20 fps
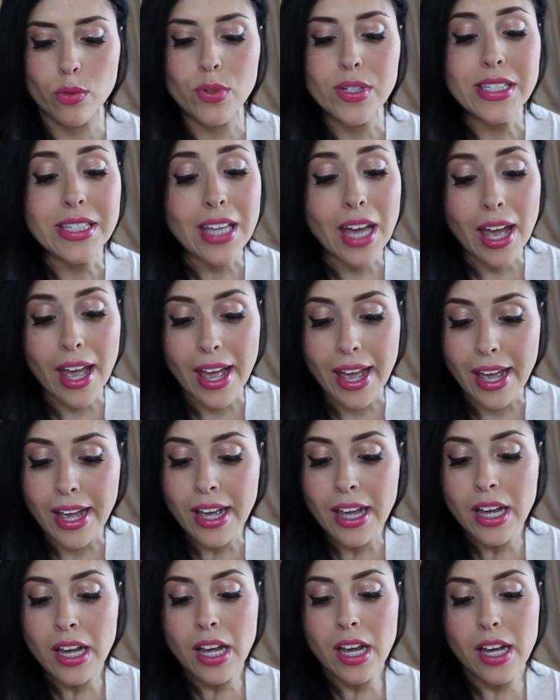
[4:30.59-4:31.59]
Questa è,
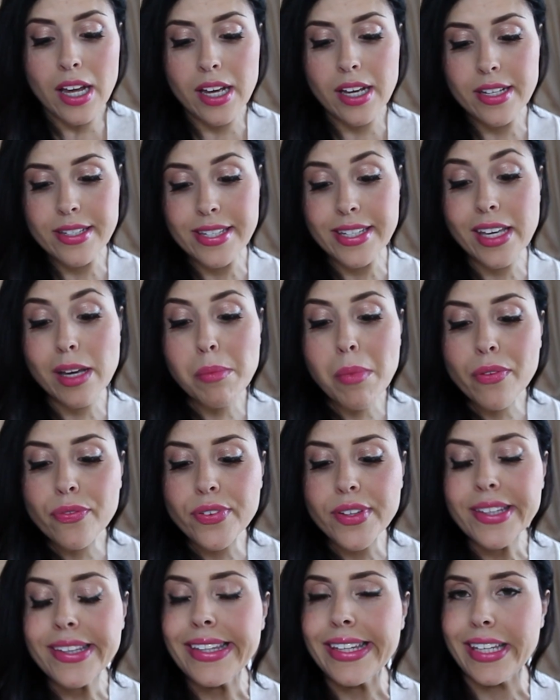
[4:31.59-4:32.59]
eh, si chiama
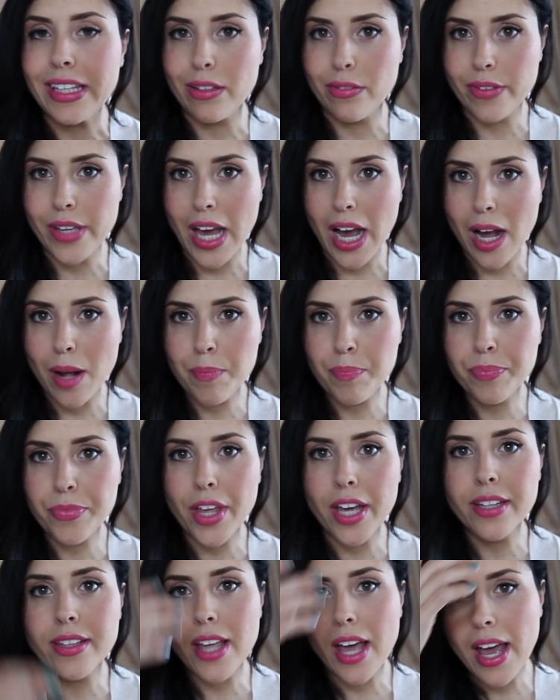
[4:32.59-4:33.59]
Vitivia
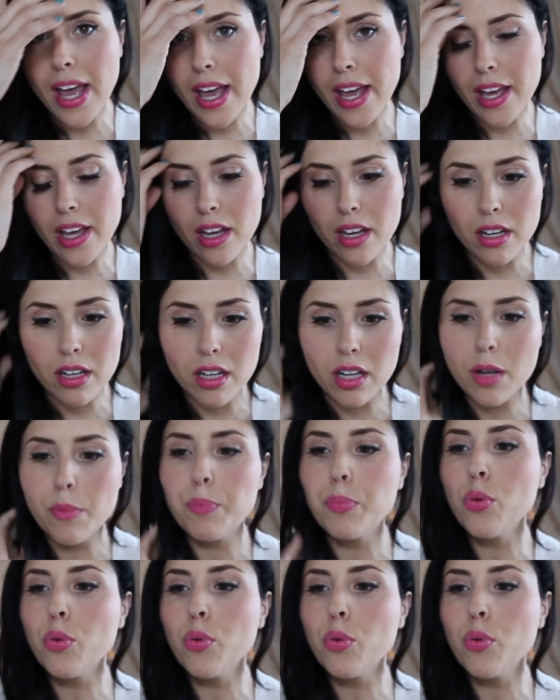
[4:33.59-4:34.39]
ed è eh,